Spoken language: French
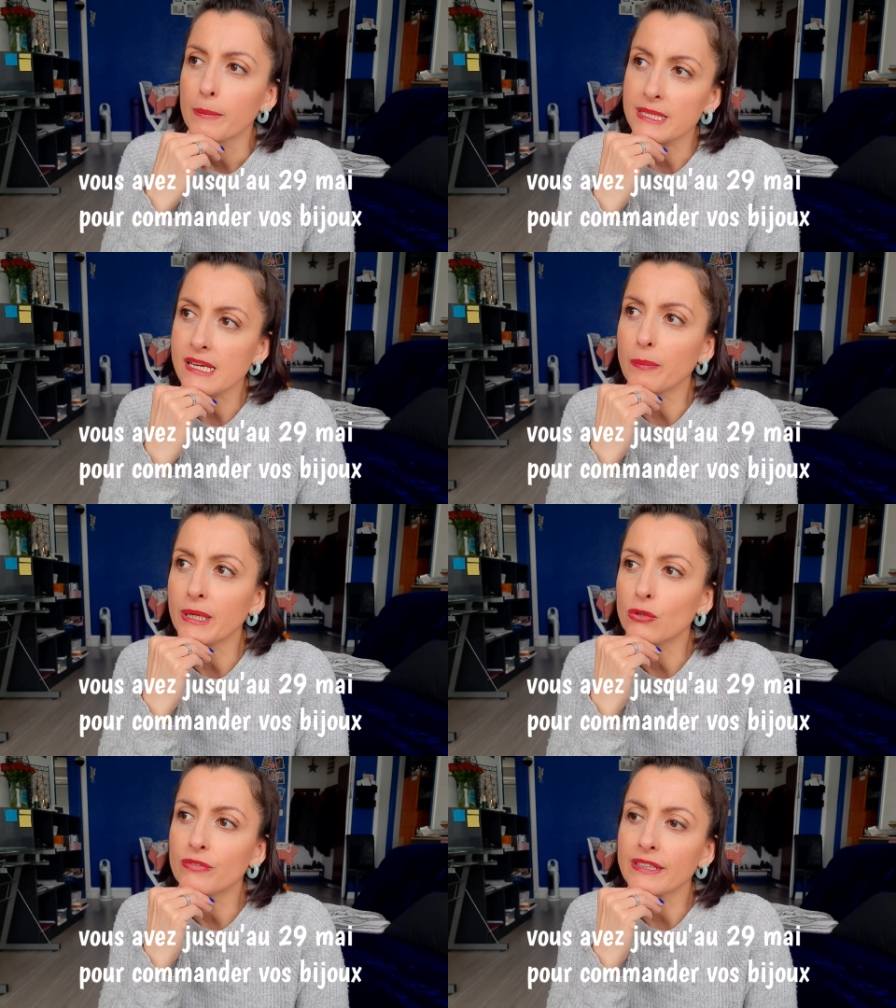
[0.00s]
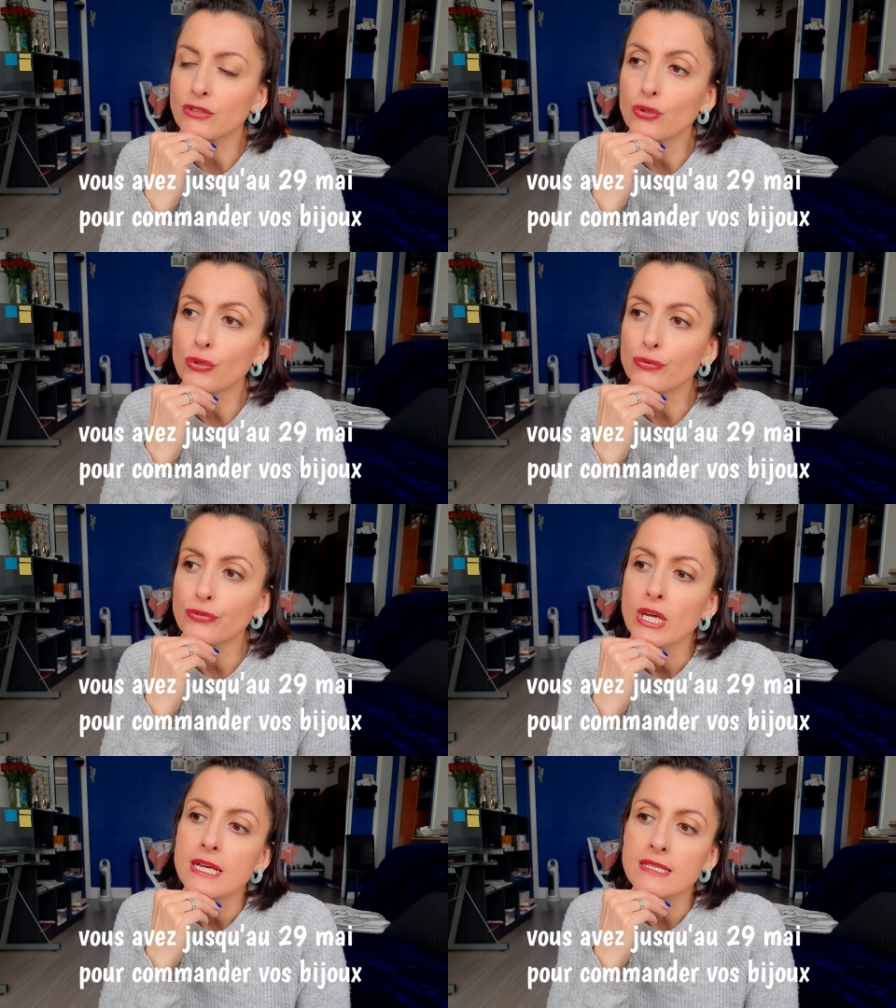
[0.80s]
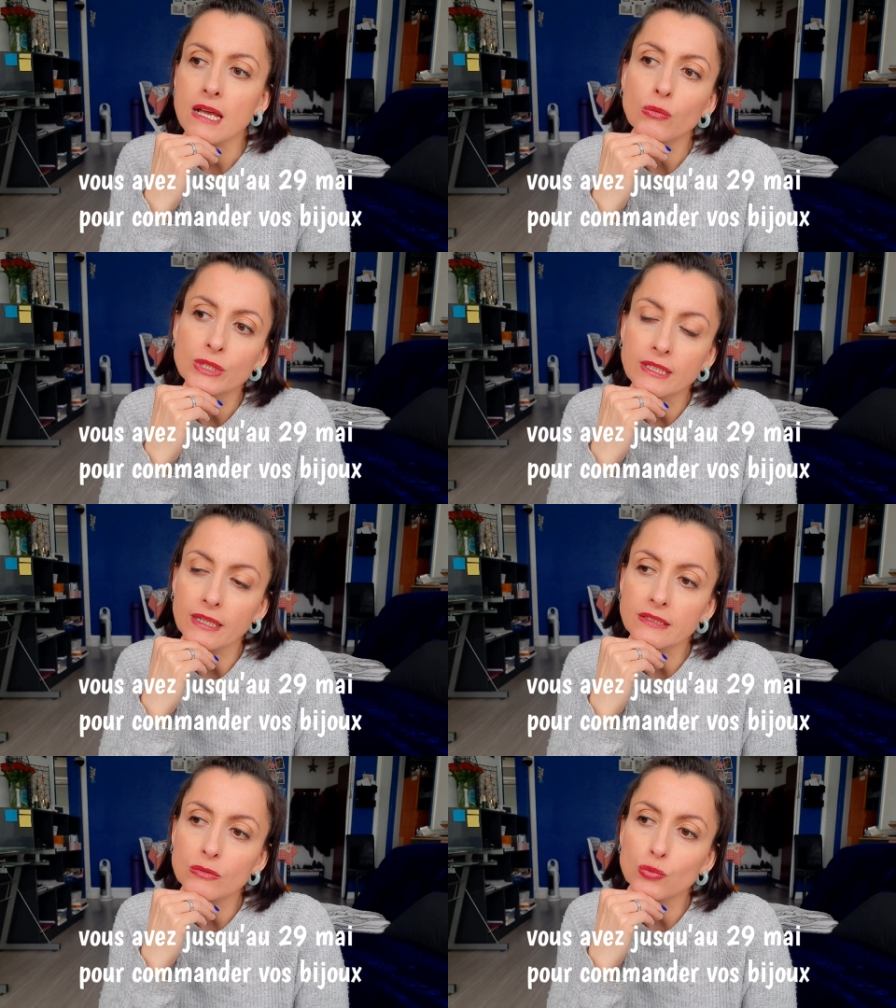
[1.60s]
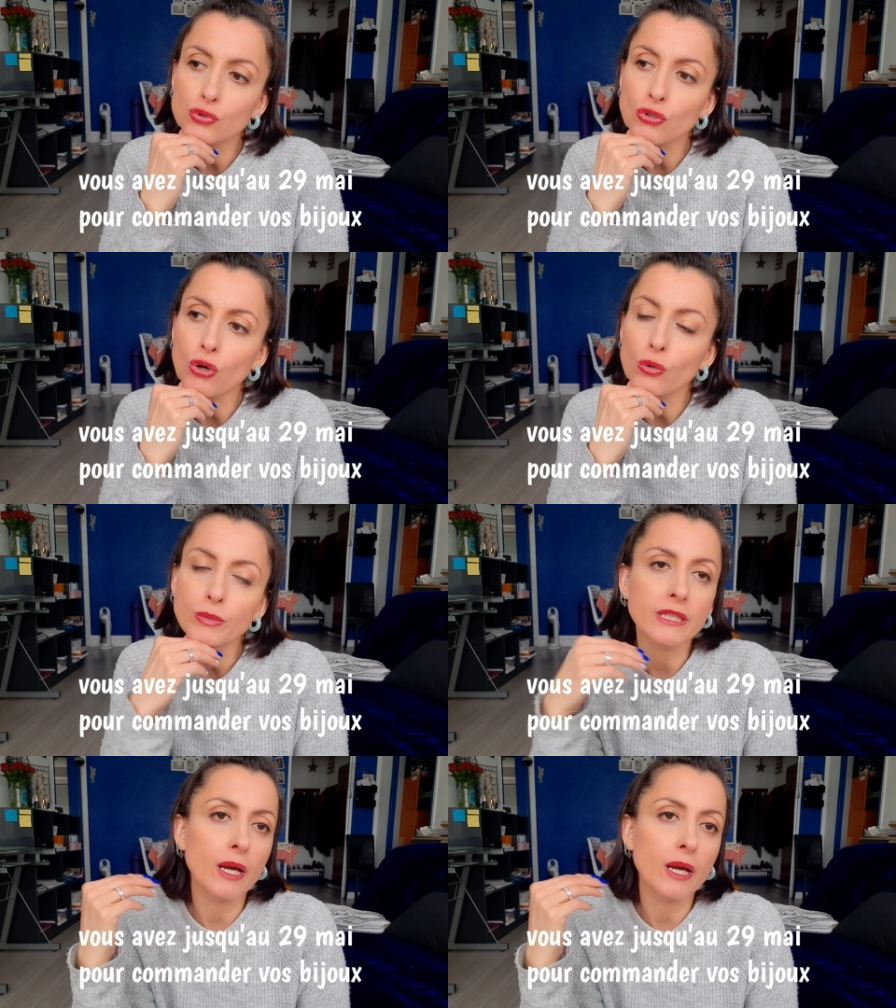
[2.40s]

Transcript: Parce qu'après le 29, c'est un week-end, il me semble.